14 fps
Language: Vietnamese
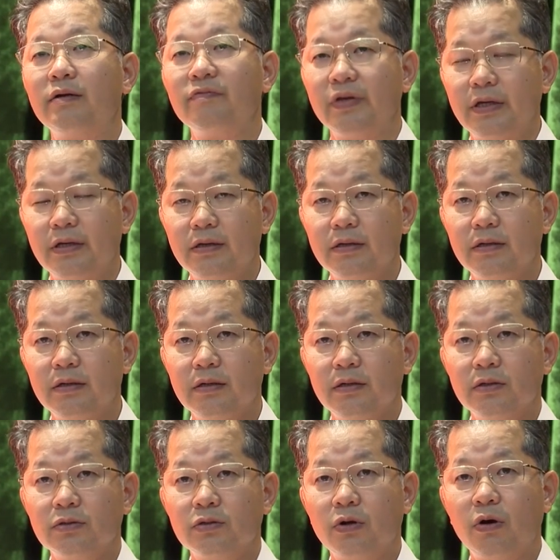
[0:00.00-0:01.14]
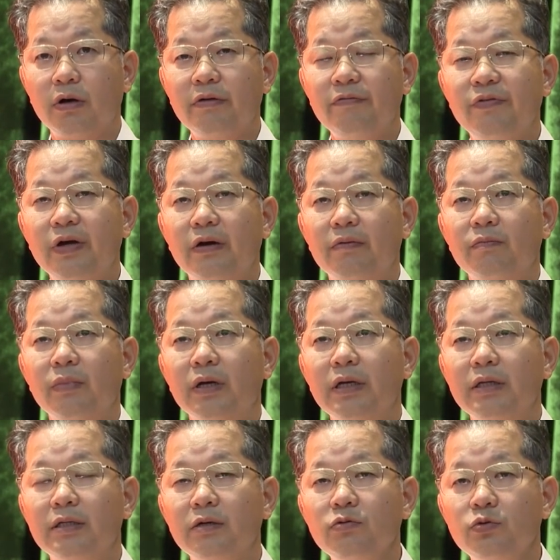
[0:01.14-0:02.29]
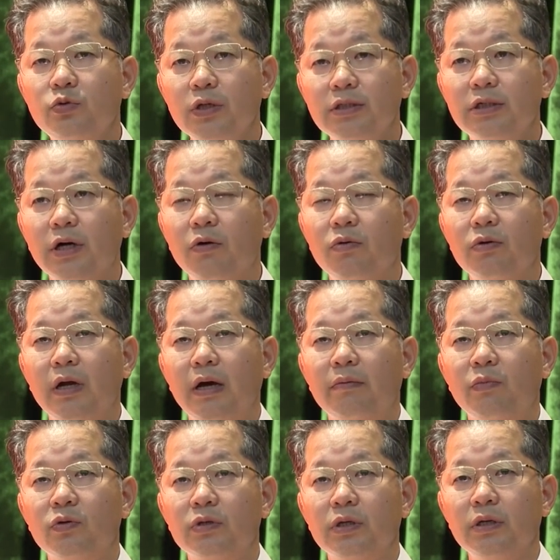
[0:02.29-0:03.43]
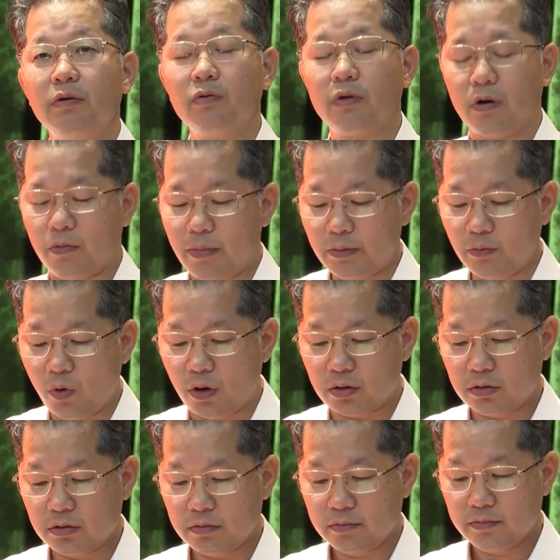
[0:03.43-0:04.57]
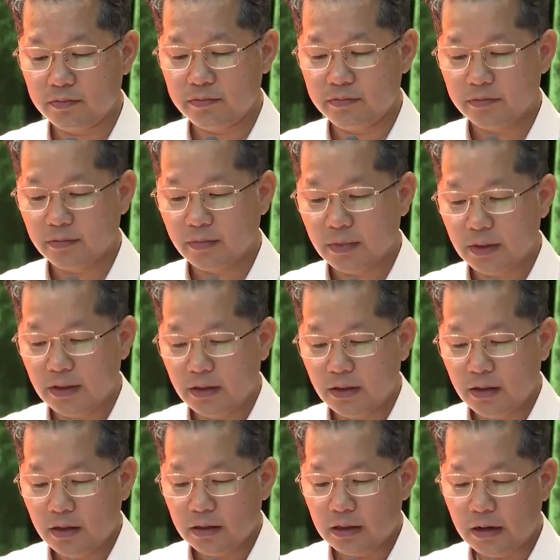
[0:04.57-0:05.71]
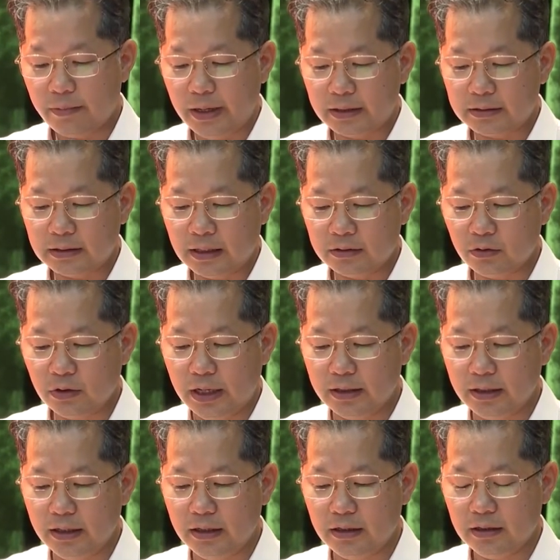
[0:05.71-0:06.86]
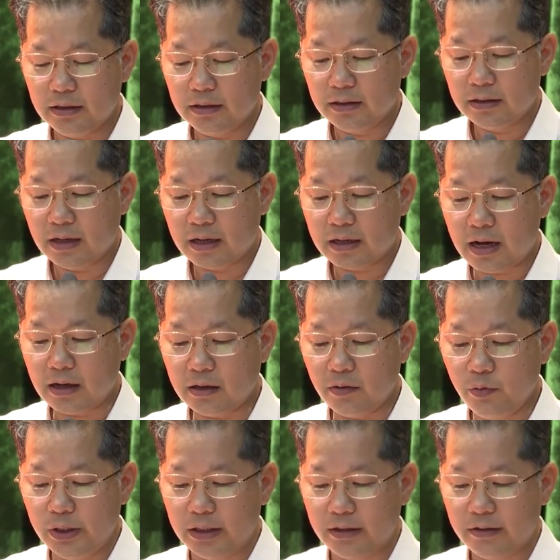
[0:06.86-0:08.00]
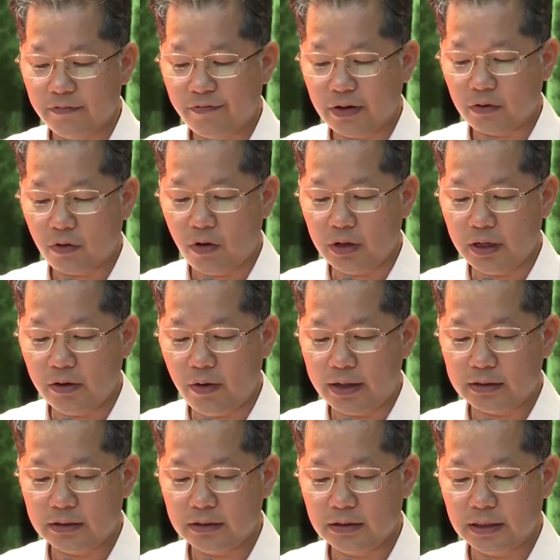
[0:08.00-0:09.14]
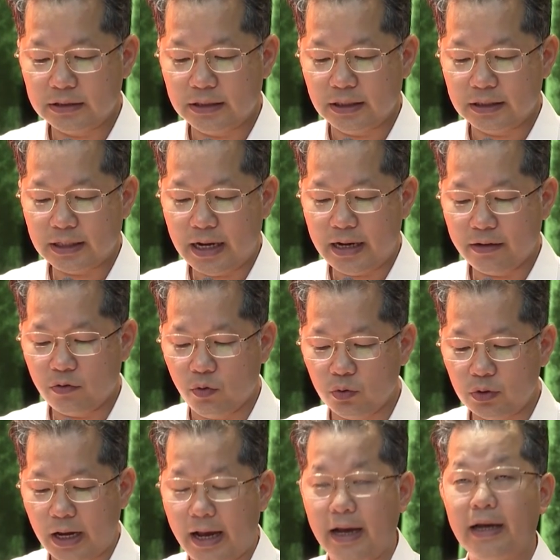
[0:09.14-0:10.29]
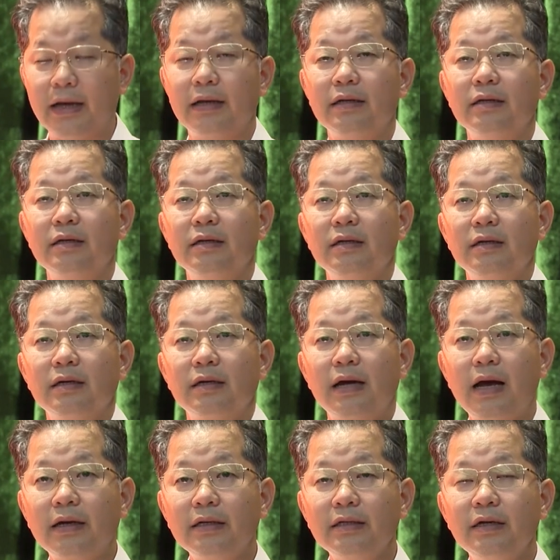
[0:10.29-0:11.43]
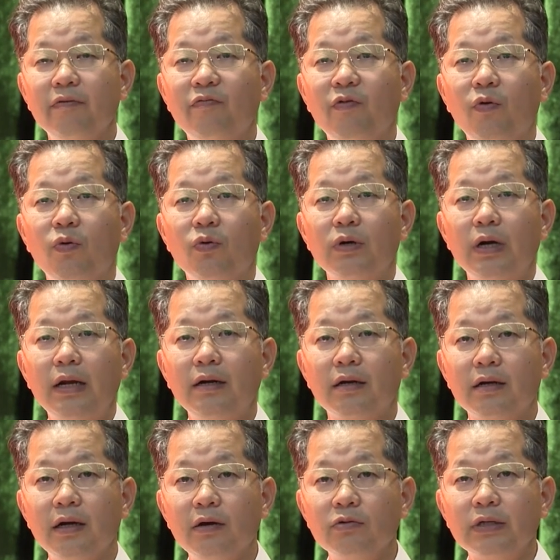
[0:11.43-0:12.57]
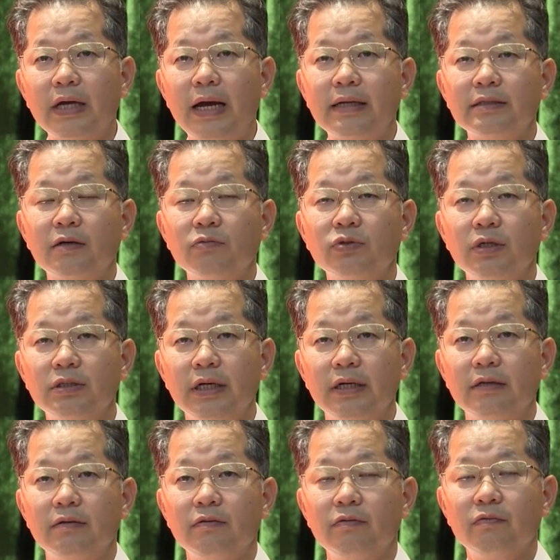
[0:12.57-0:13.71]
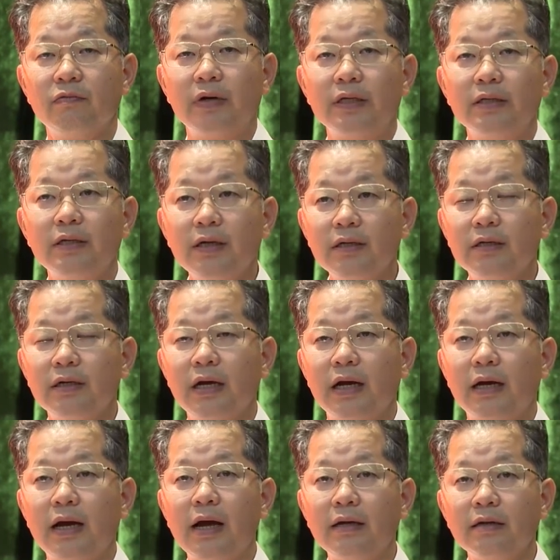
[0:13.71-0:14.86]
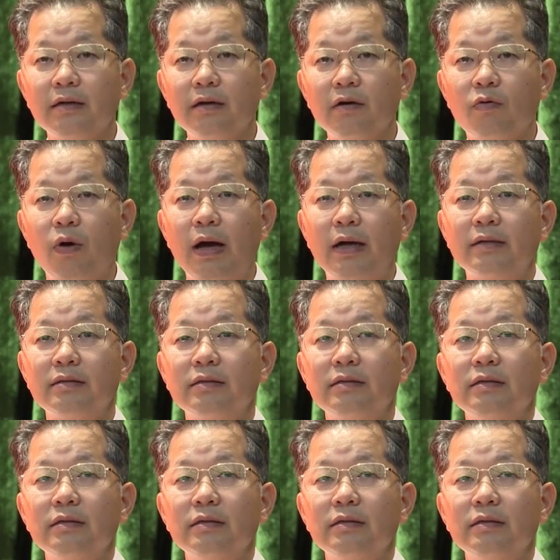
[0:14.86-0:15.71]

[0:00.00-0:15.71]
đơn vị do đó cái việc mà nghiên cứu chuyên sâu là một cái yêu cầu bắt buộc đặc biệt là tôi đề nghị là các cấp ủy phải có kế hoạch để triển khai cụ thể các cái nhiệm vụ đã được nêu ra trong chương trình và nhất là các cái cơ quan